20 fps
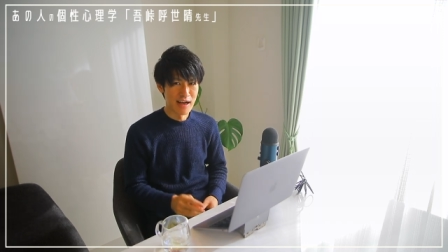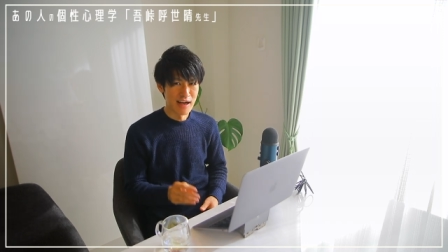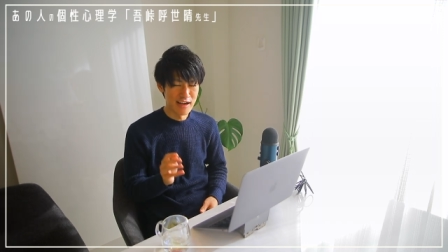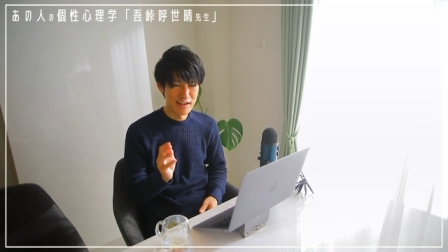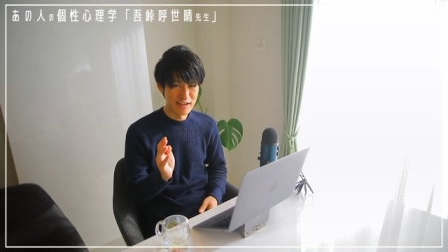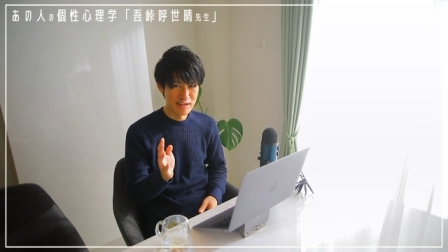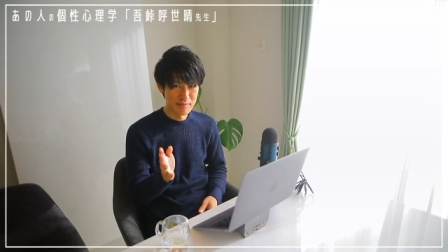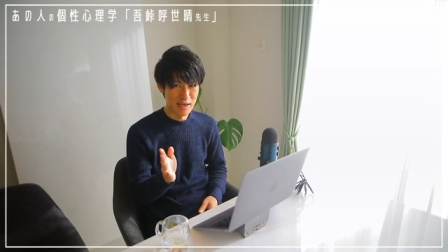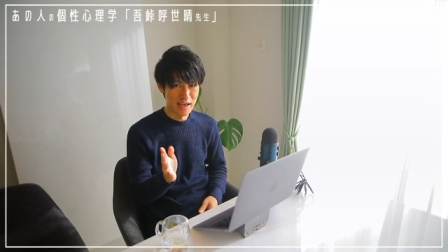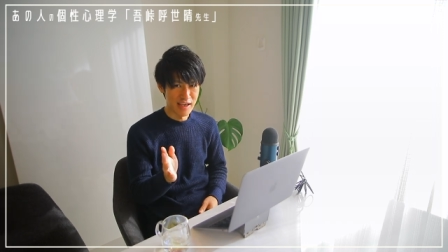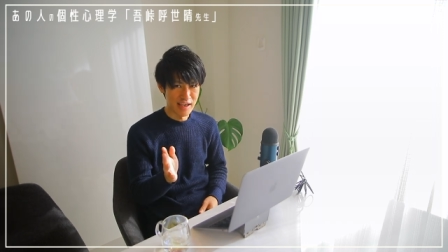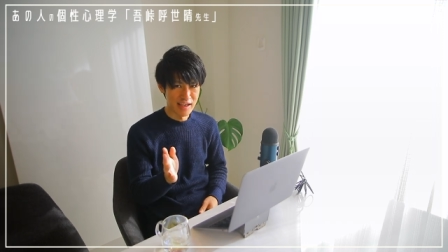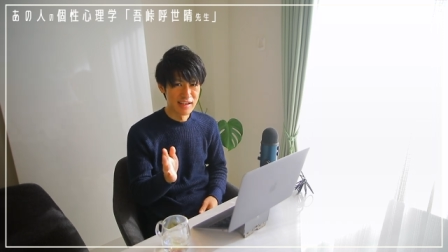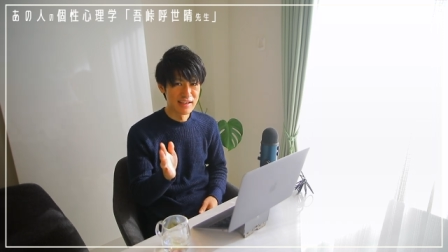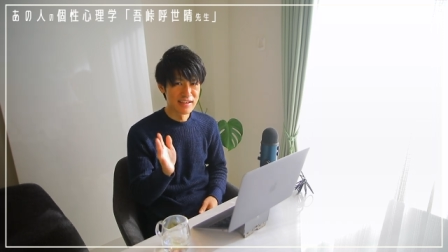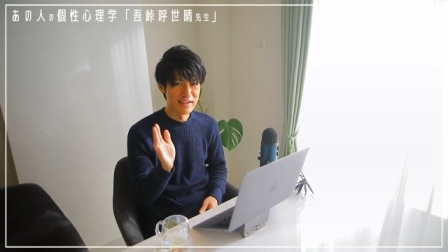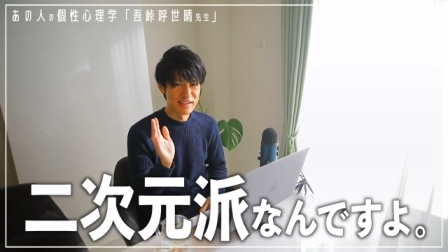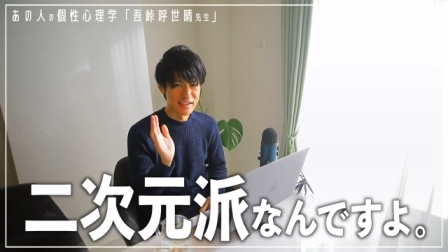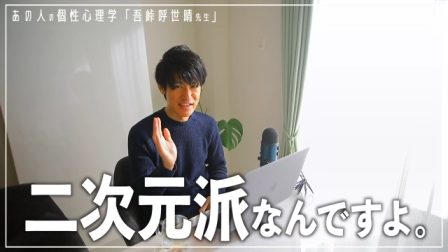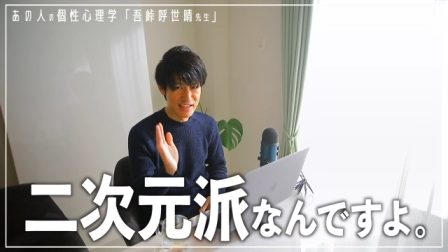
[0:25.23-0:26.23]
アニメ
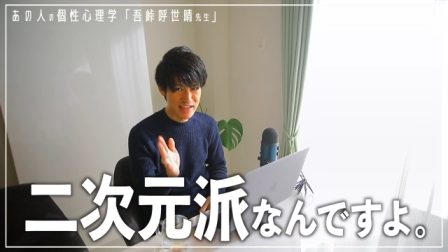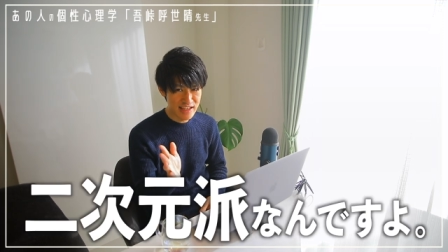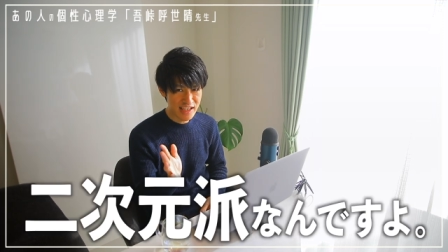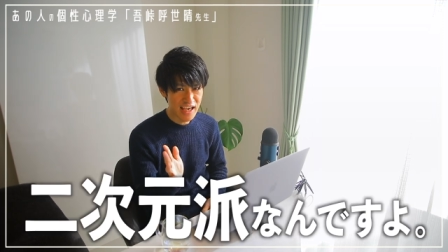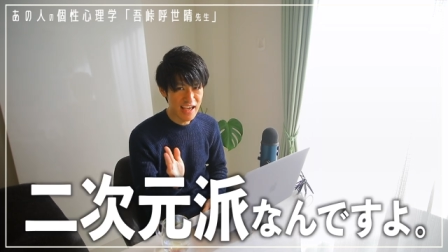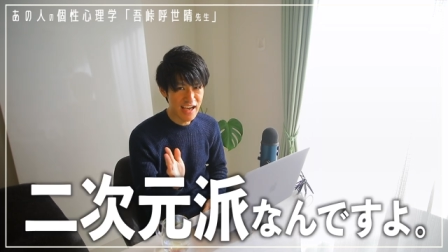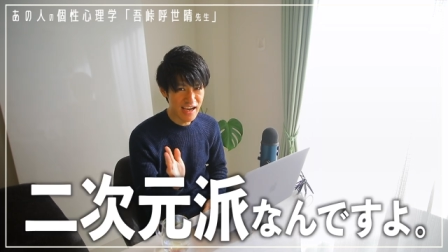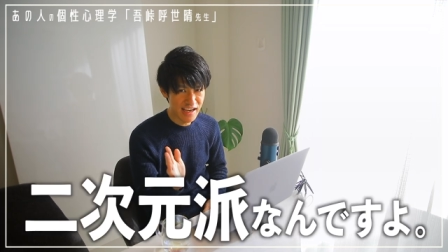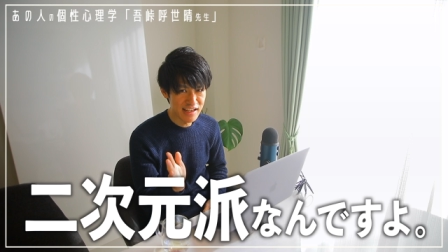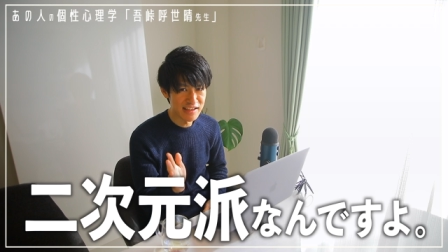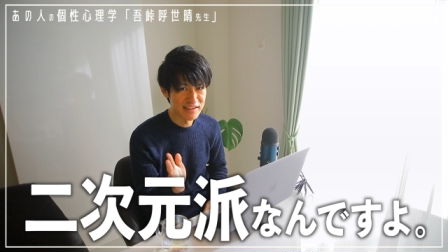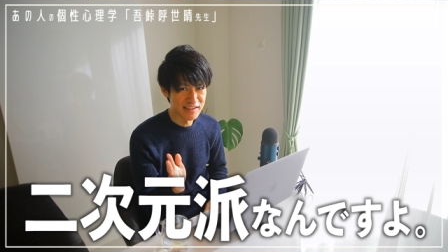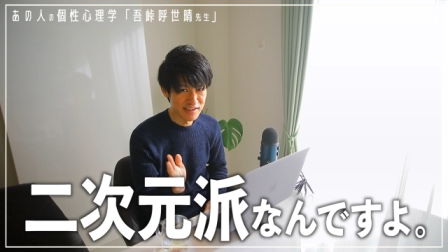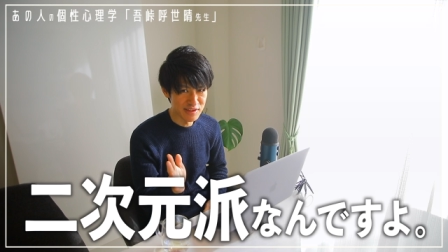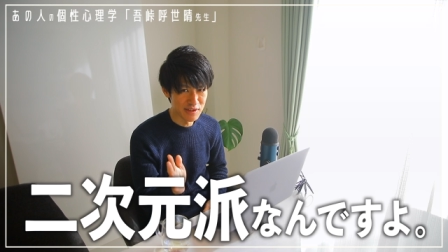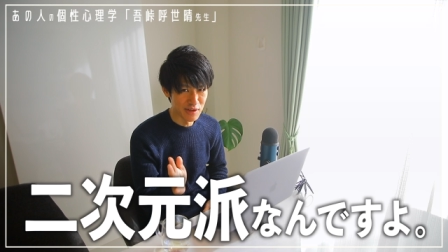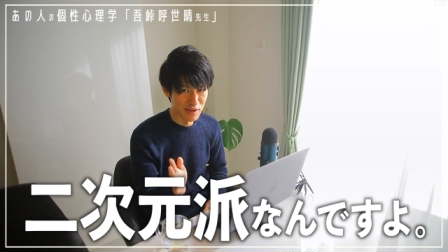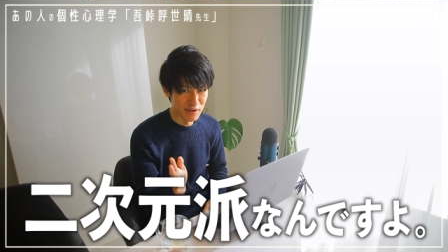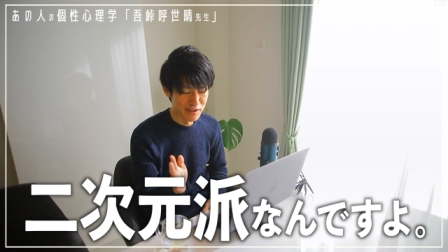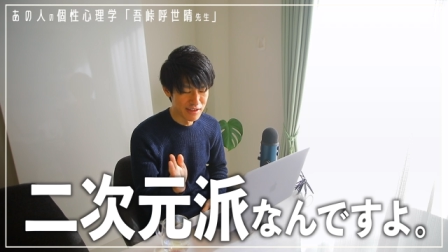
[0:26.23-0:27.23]
二次元派なんで
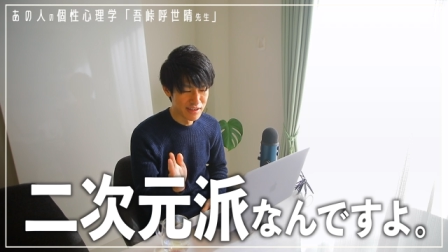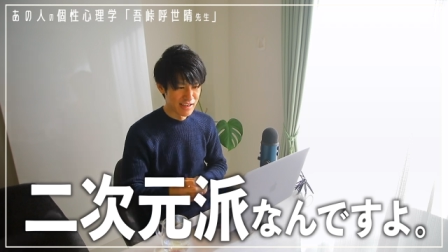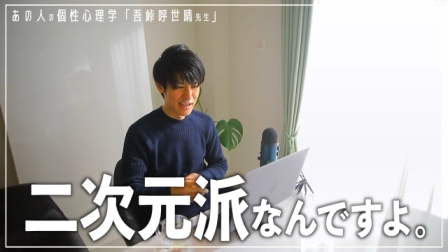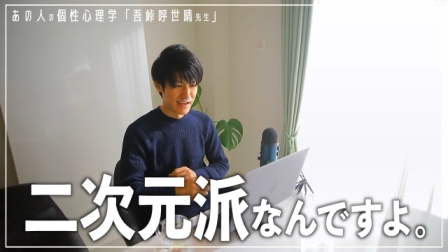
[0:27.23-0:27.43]
すよ。